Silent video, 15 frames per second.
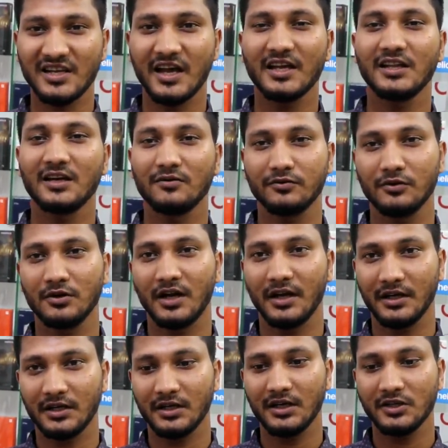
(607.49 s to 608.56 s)
চাহিদা ফুল
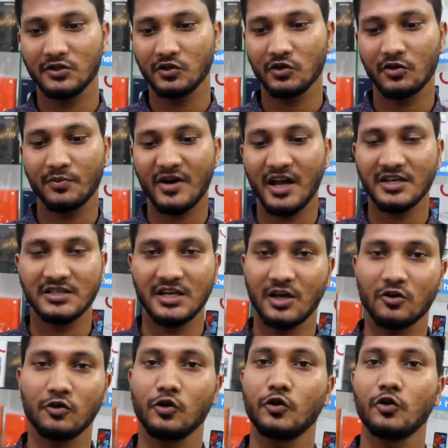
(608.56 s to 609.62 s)
আর কি এই জন্য প্রাইসটা
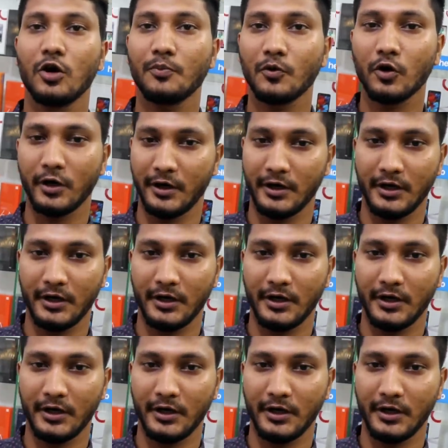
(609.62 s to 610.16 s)
এখনো ড্রপ করে